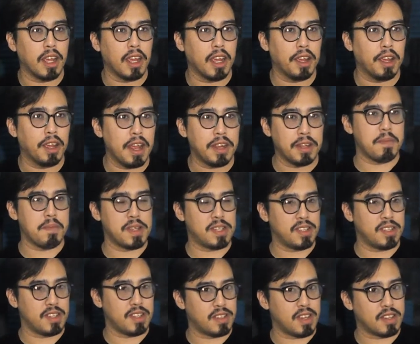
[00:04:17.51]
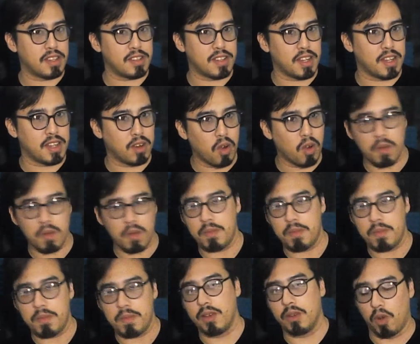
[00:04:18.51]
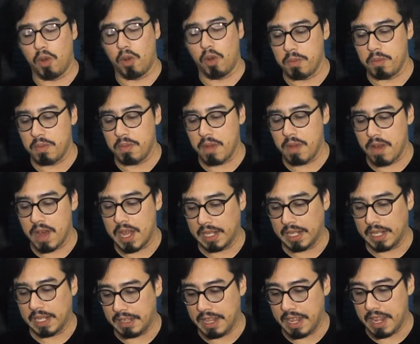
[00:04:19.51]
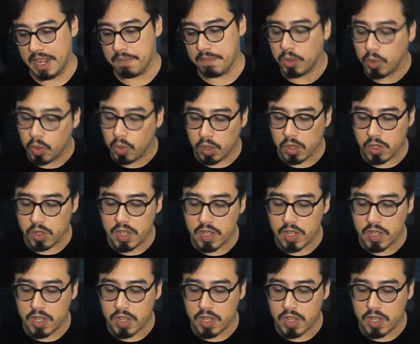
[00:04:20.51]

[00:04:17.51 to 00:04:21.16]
Nick Nemesis se acercó a mí de una forma bastante impetuosa.